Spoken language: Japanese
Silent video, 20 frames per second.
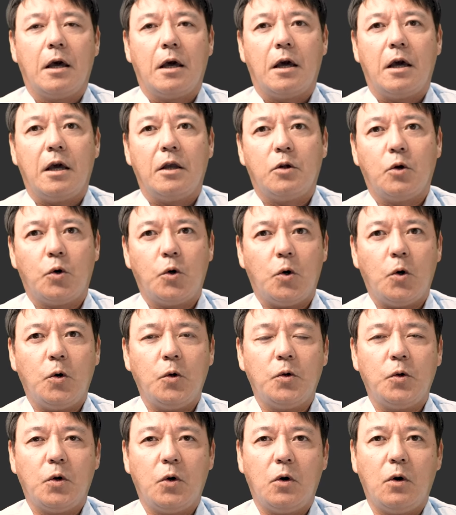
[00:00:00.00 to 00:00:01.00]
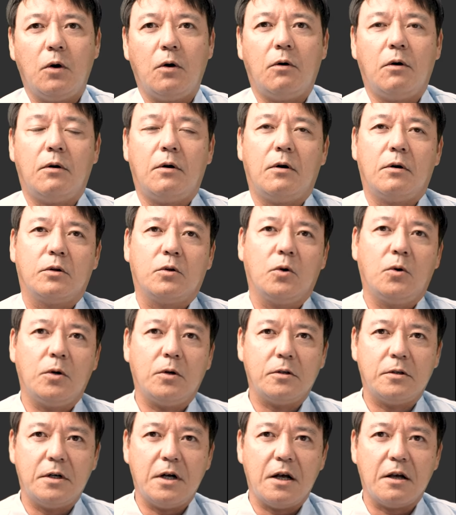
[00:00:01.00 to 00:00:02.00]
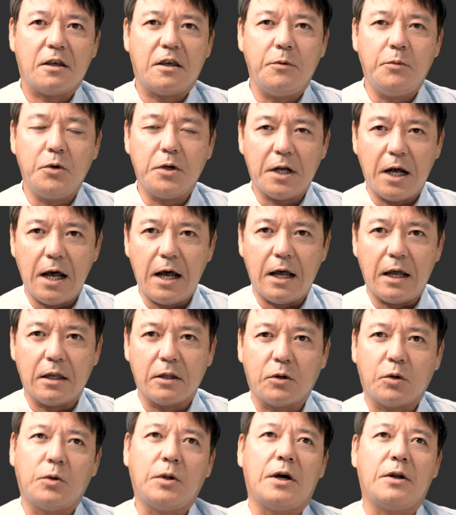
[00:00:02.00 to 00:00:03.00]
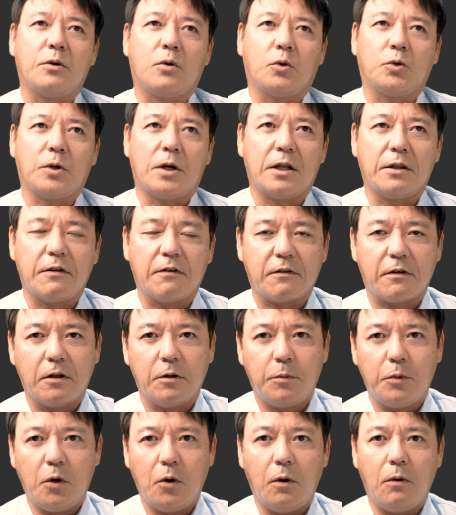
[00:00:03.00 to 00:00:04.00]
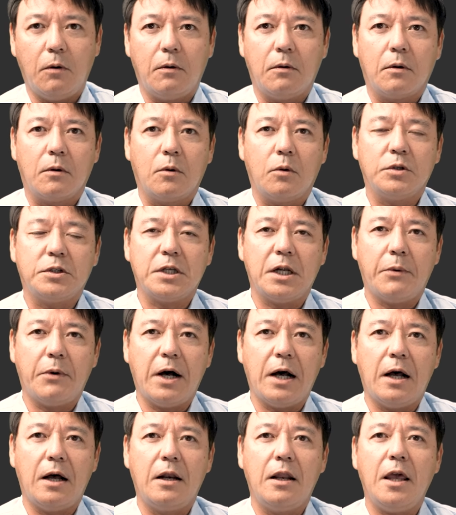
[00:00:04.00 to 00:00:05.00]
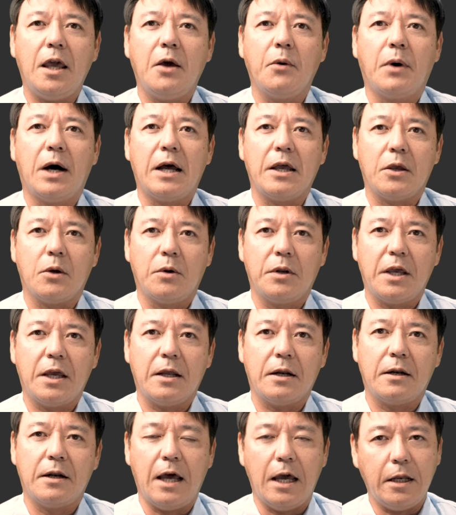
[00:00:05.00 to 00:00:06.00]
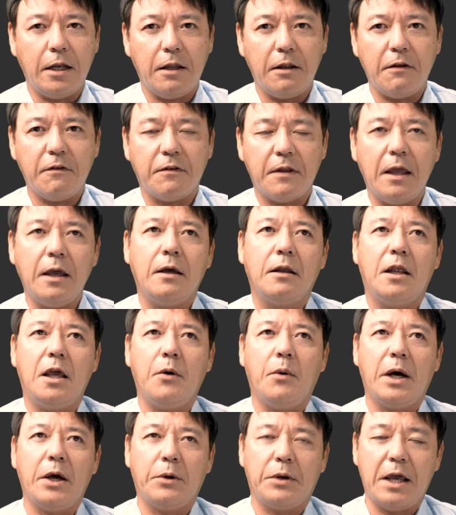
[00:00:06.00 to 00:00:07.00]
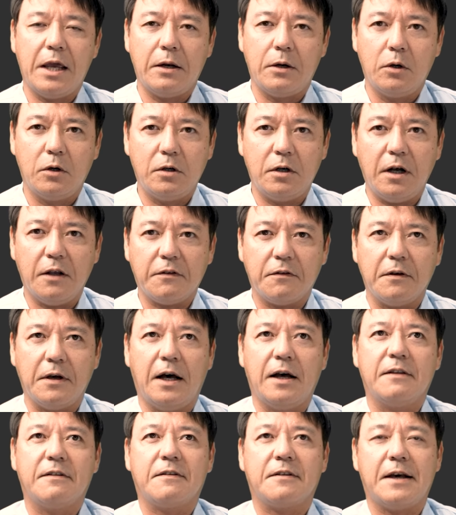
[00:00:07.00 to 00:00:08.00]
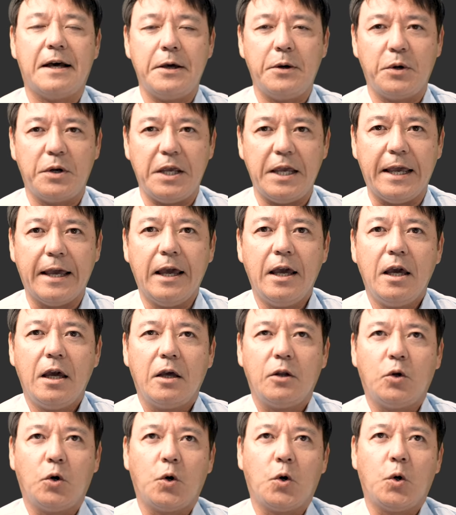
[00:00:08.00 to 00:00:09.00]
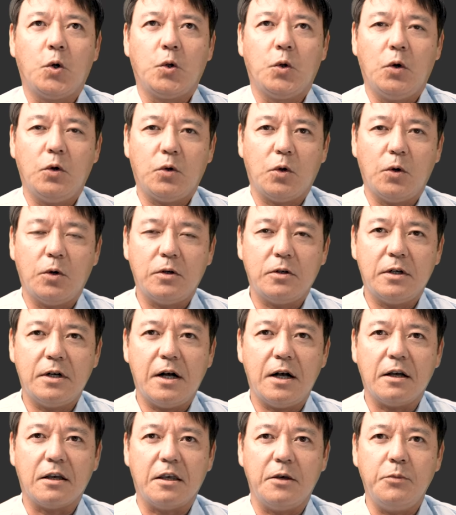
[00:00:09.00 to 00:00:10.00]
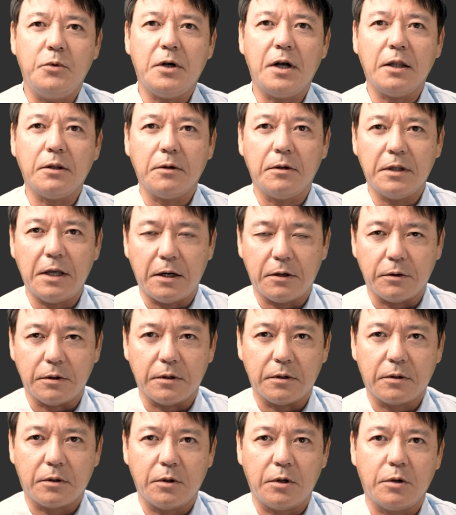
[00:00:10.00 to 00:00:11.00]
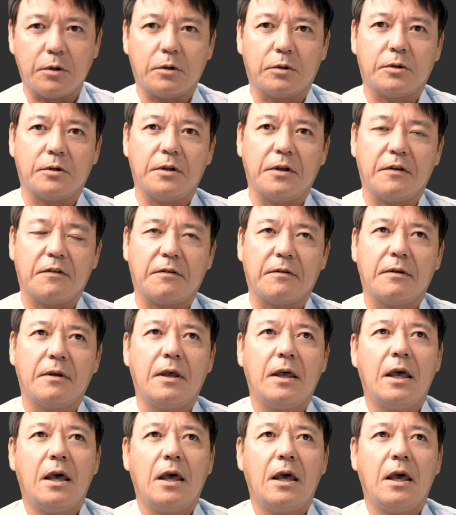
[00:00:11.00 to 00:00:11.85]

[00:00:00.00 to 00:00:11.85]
えドローンの登録が義務化となることなんですけども、こちらは令和4年、来年ですね、令和4年6月20日よりドローンの登録が義務化となるということです。